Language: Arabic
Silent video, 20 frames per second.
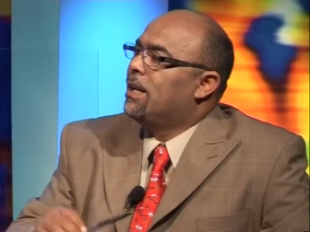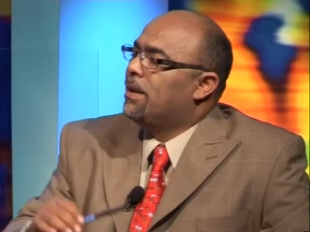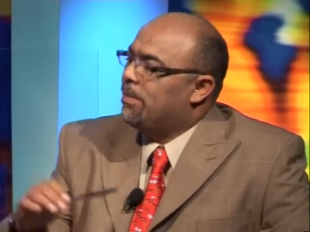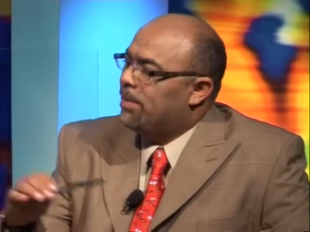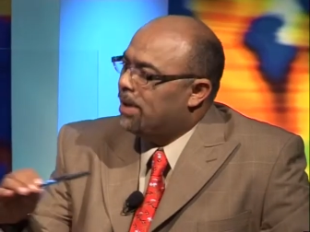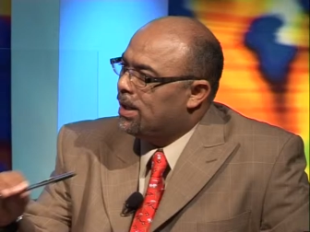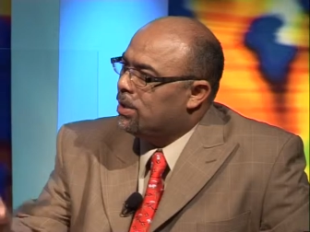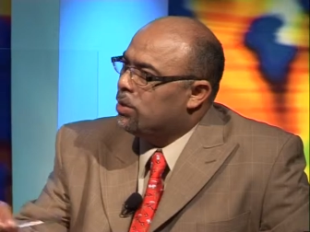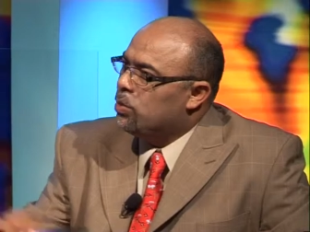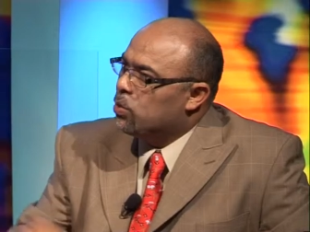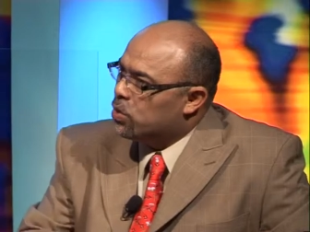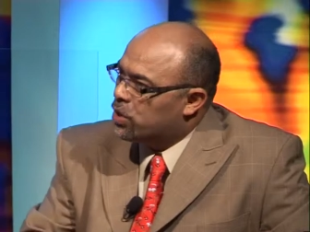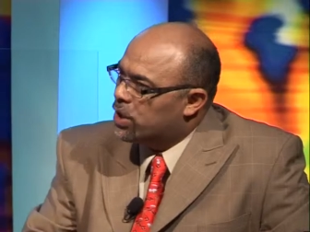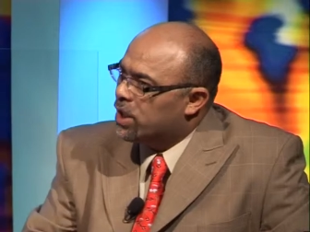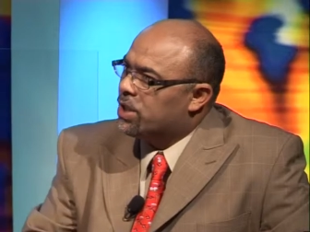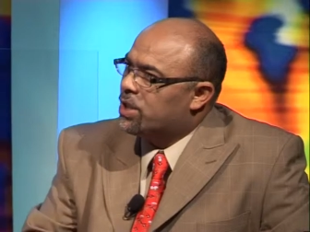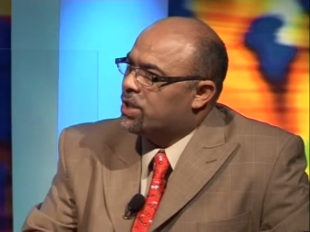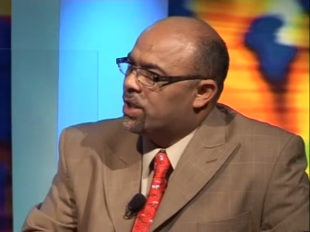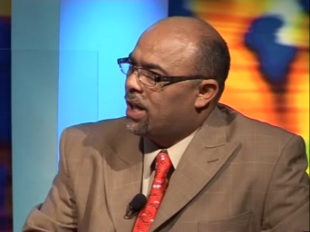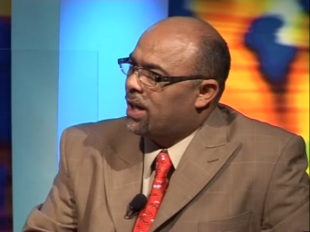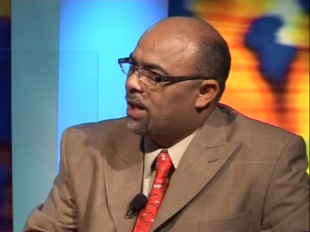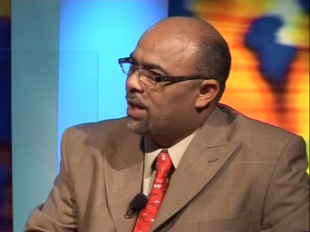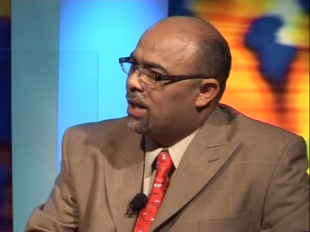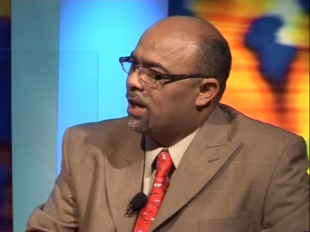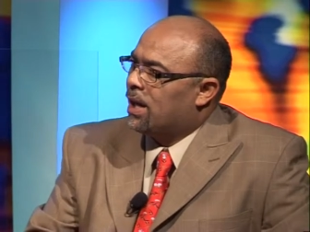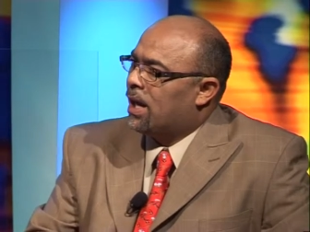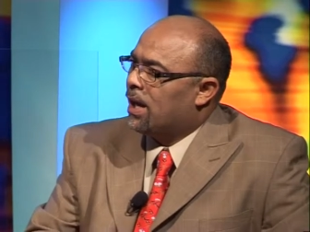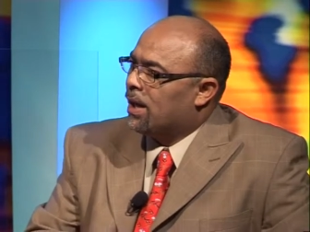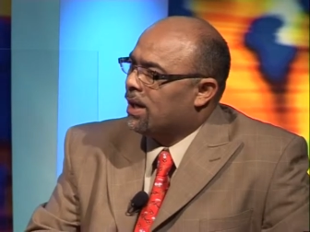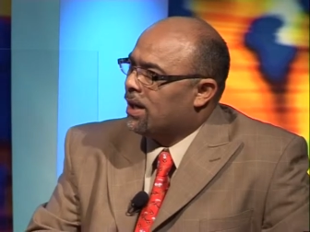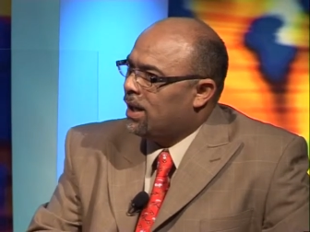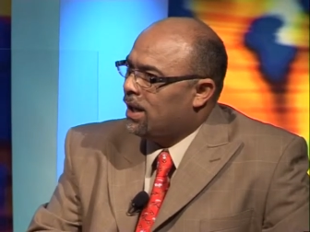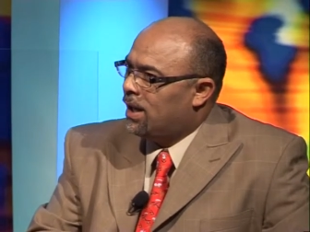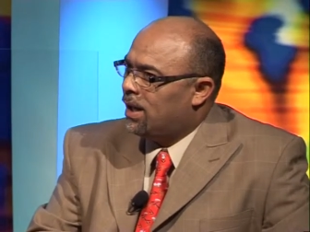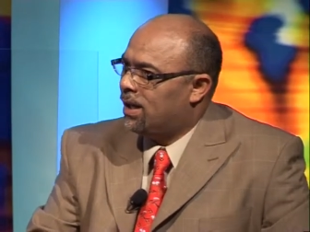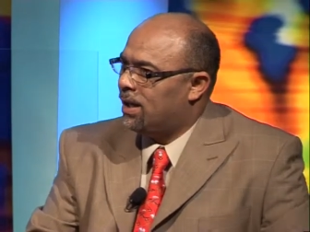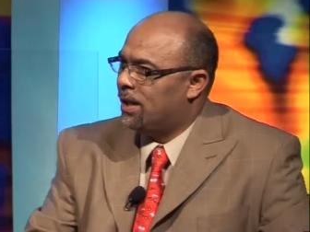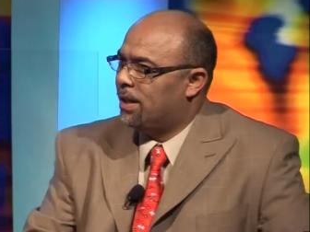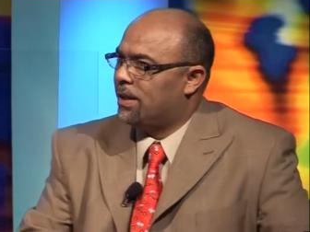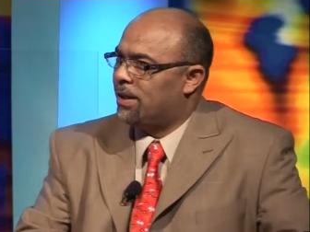بل يشجع عليه الله
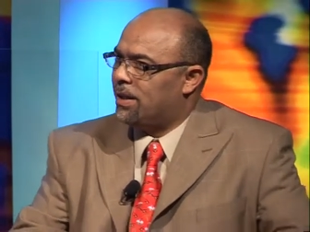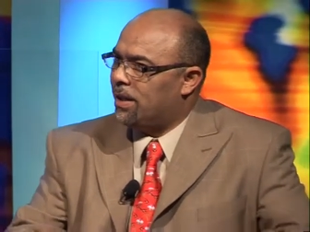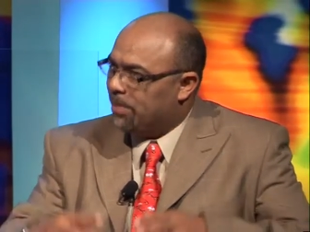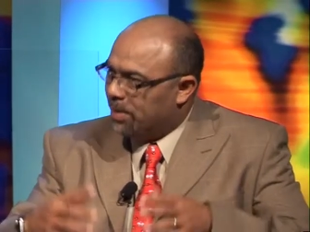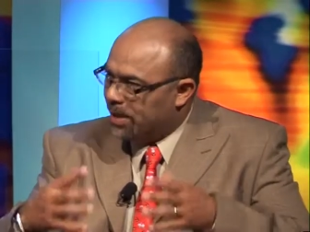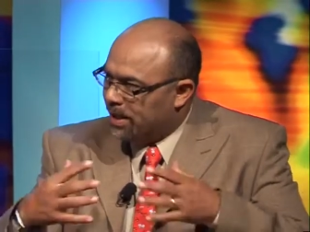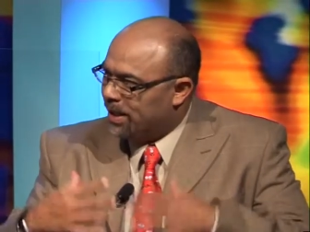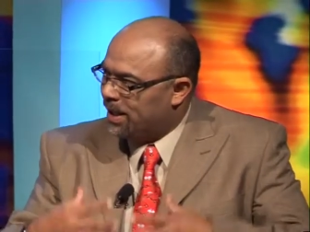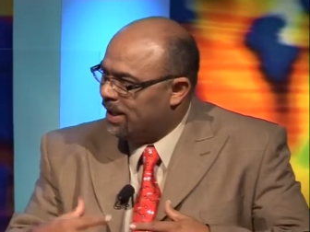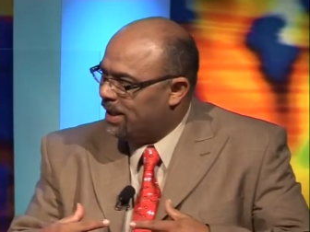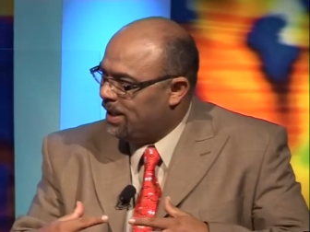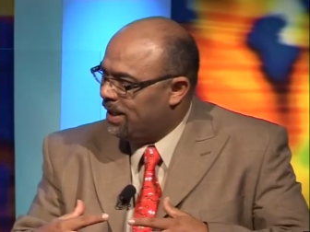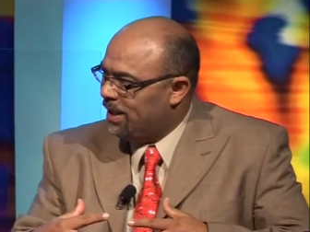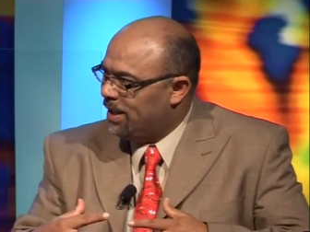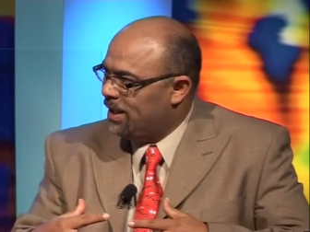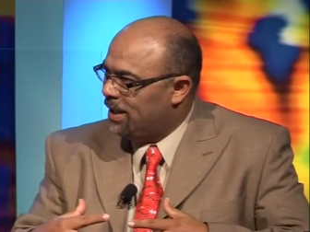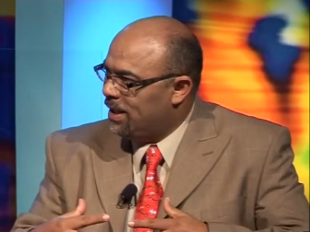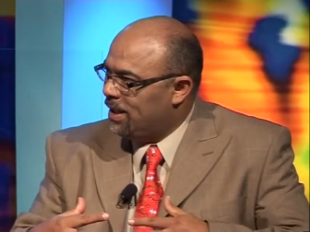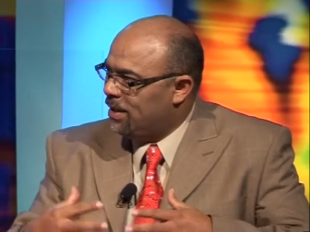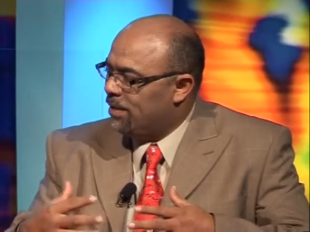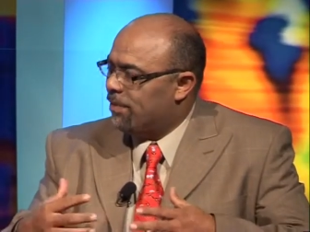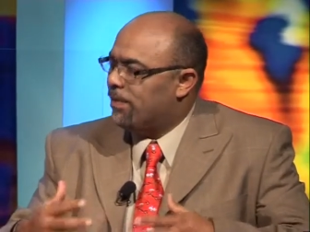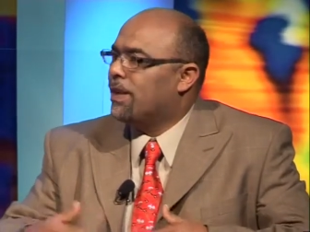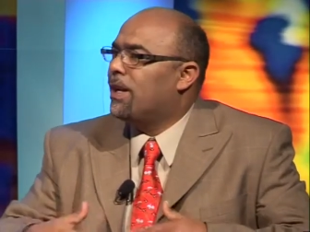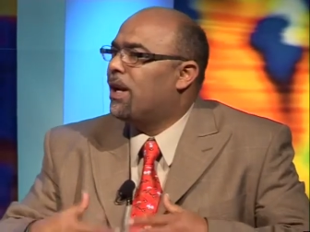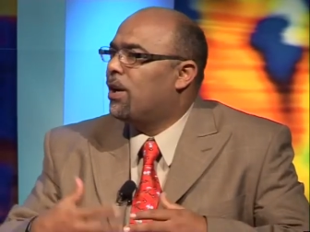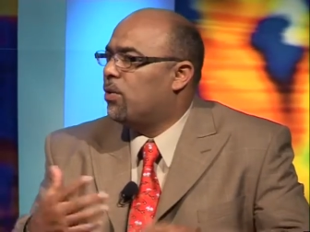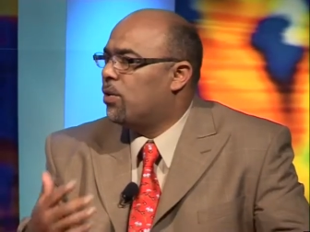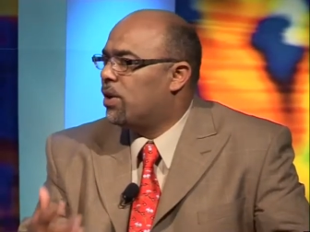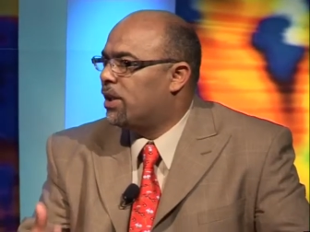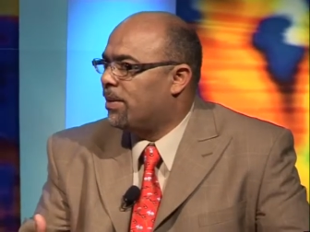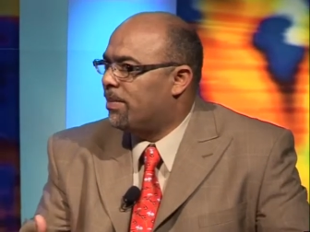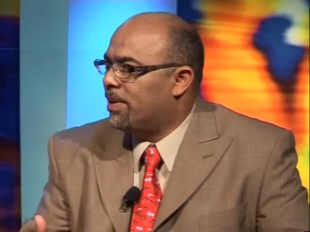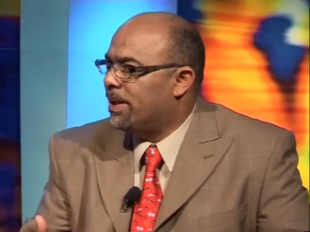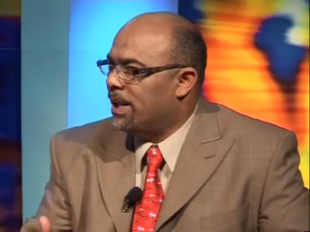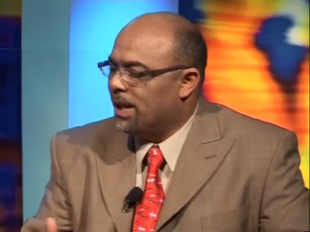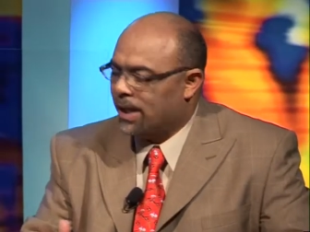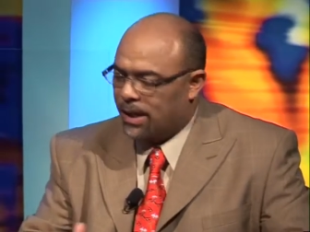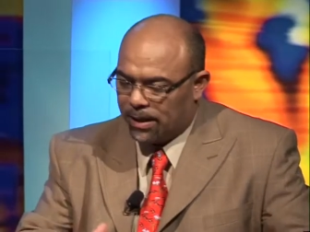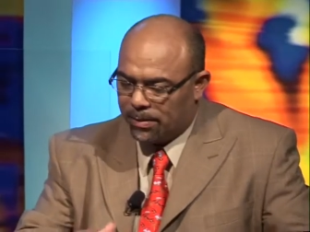تبنانا فنحن
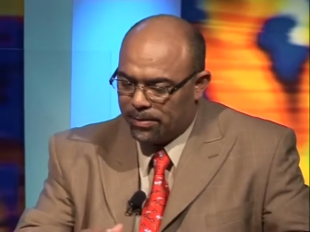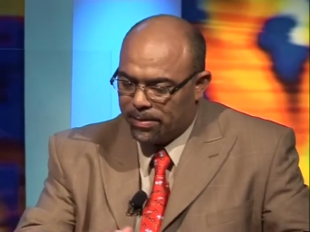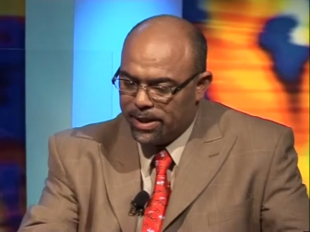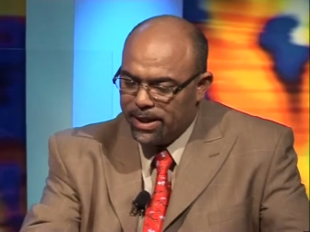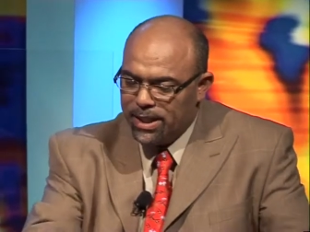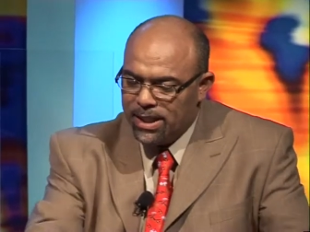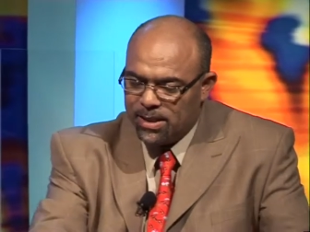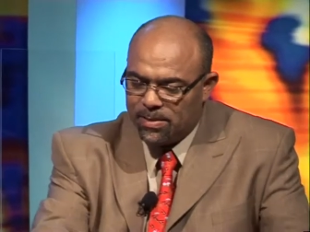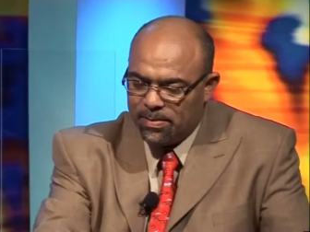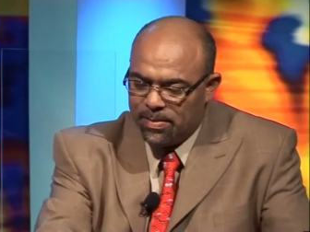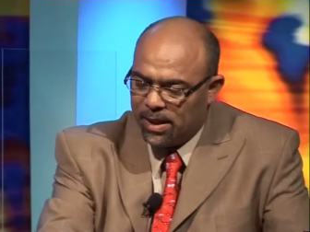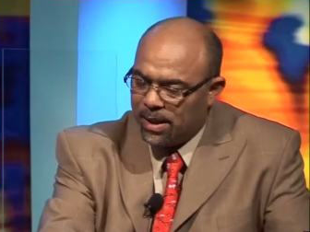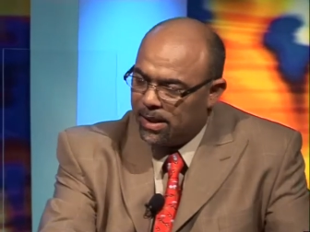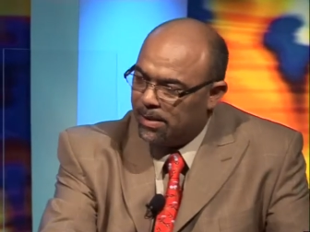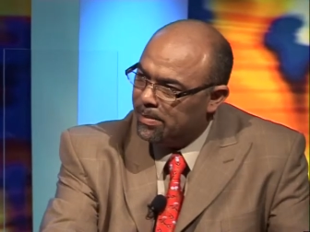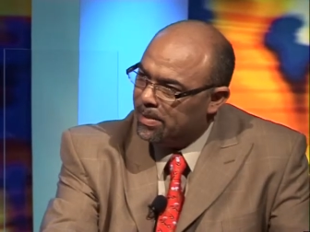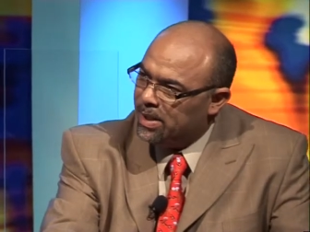نتبنى اخر بالنسبه نعم.